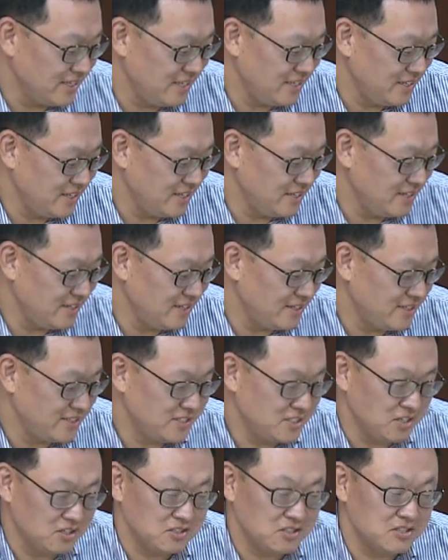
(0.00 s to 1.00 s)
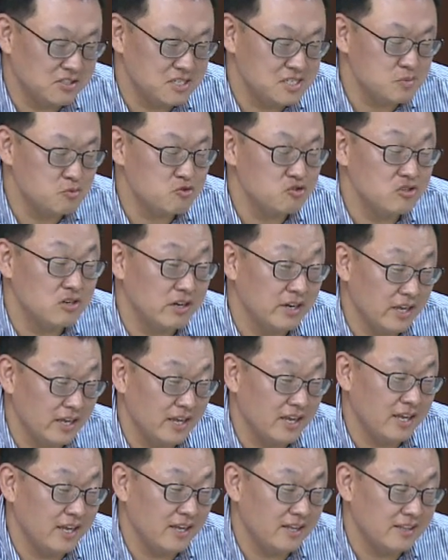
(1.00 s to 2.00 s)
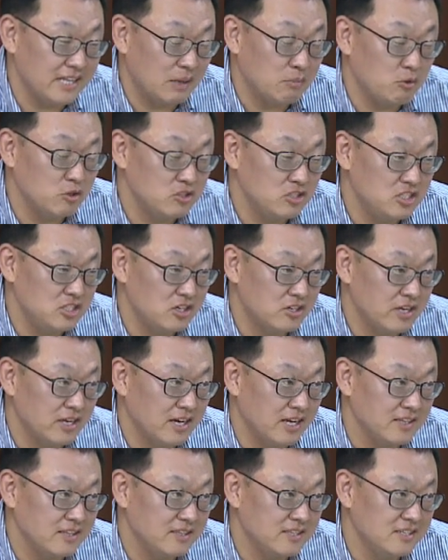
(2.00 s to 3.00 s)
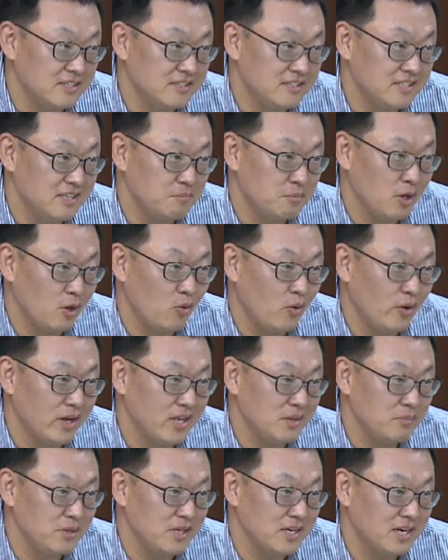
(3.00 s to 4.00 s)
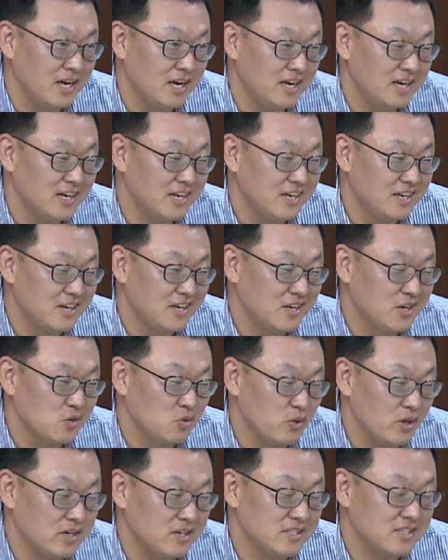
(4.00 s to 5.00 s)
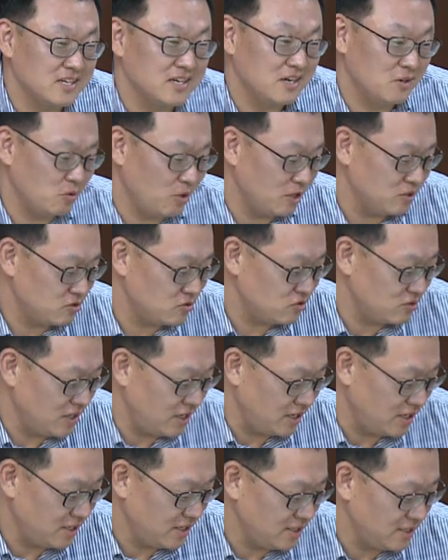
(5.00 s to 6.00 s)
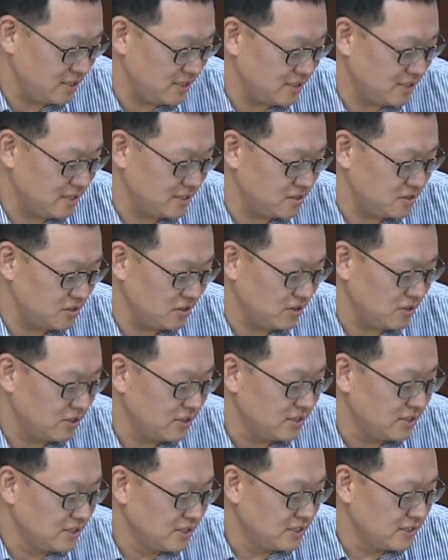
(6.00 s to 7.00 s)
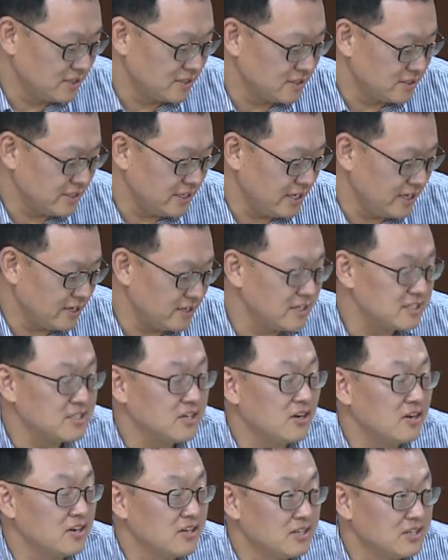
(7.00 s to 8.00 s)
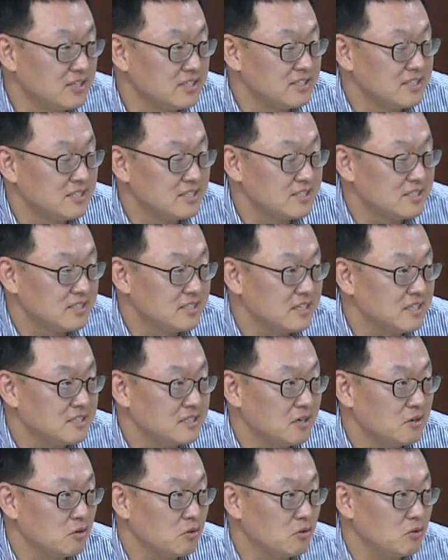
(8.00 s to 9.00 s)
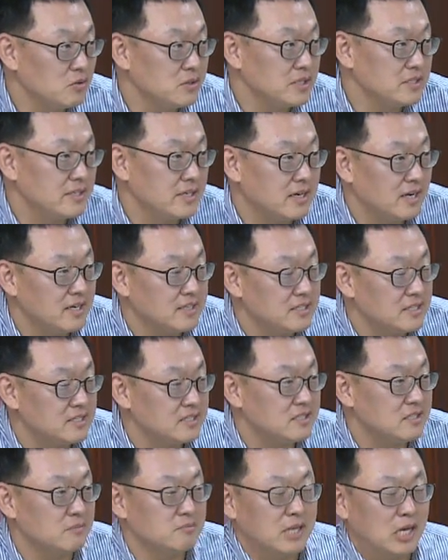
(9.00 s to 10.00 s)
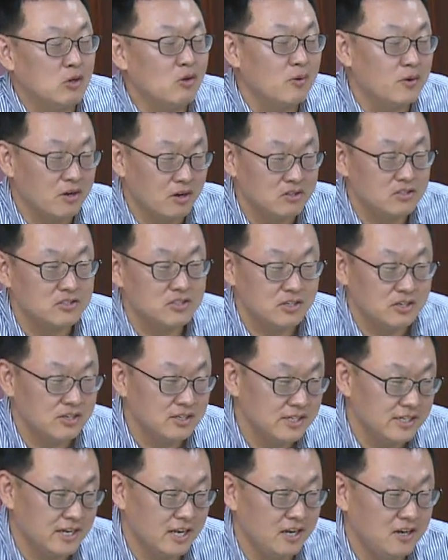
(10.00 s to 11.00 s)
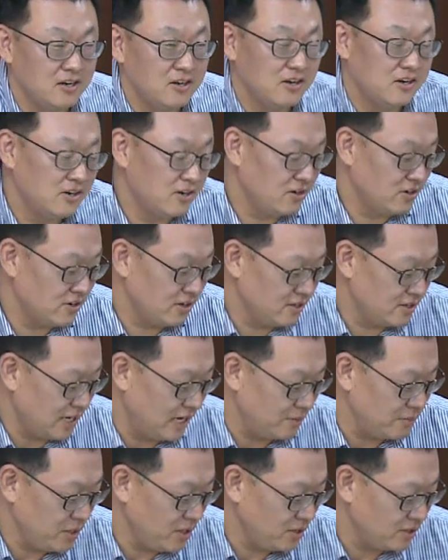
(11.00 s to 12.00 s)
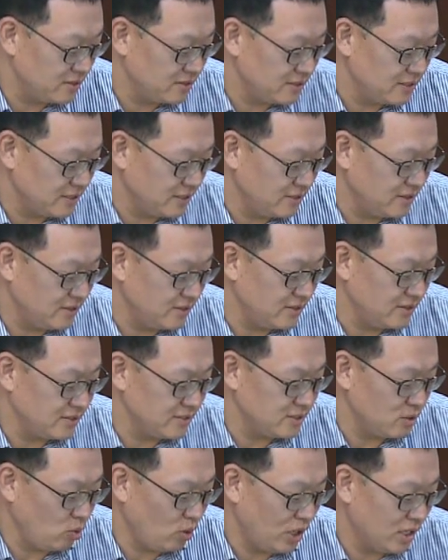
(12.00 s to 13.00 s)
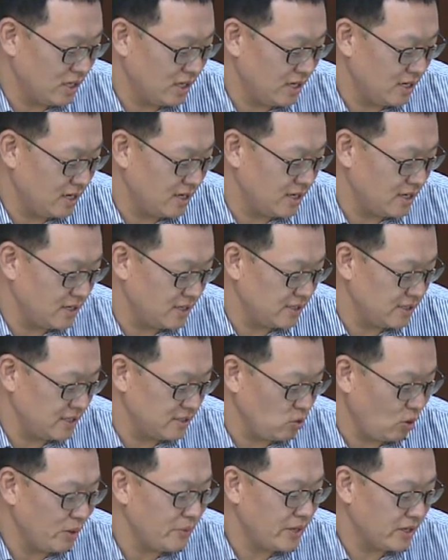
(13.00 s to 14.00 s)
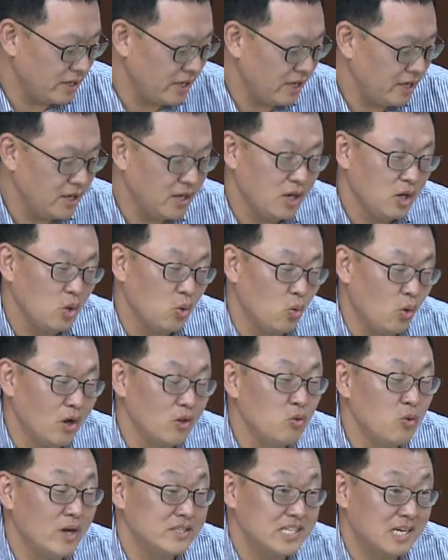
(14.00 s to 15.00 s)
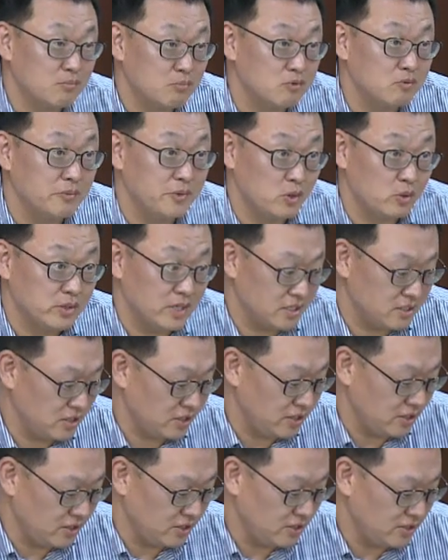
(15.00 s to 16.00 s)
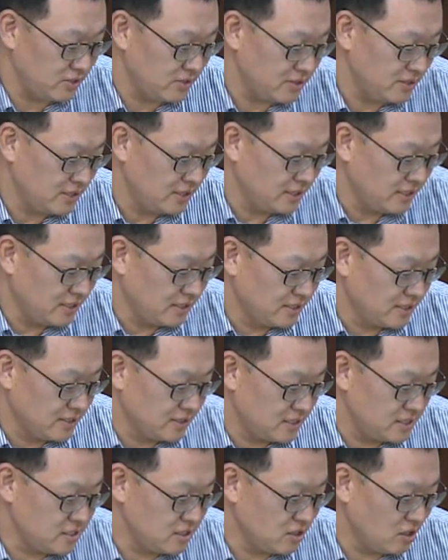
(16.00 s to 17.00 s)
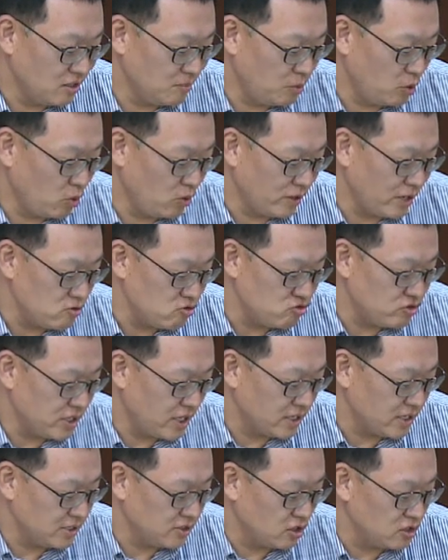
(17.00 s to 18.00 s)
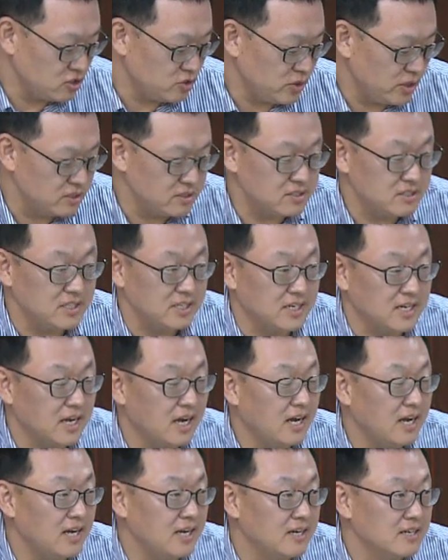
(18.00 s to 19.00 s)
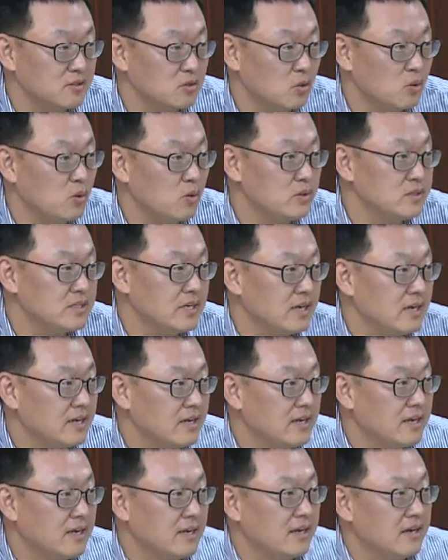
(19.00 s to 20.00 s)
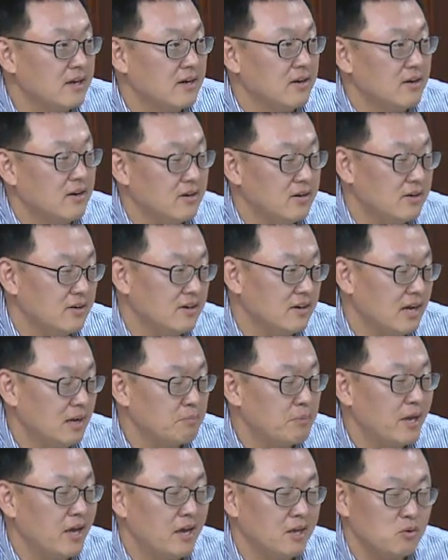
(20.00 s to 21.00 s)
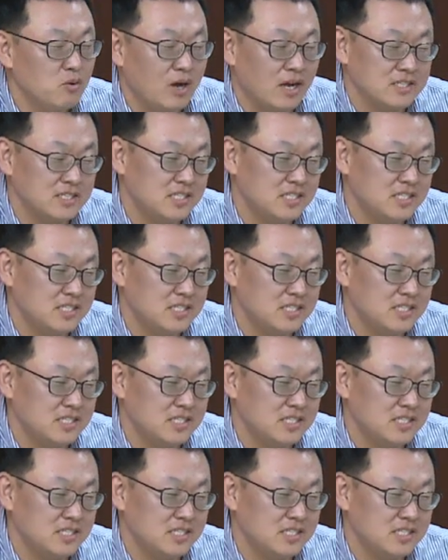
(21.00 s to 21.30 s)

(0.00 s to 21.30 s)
이 정전 70주년에 남원 지역이 갖는 이 평화 의미가 꽤 크다라고 할 수가 있겠죠. 아, 그렇네요. 예, 그래서 실제로 이제 제가 이제 직접 다녀왔거든요. 음. 길러리를 가면 어 이제 화가 화백의 원화 작품을 비롯해서요. 디지털 복원한 유작이 전시되어 있으니까 음. 또 이제 어, 카페도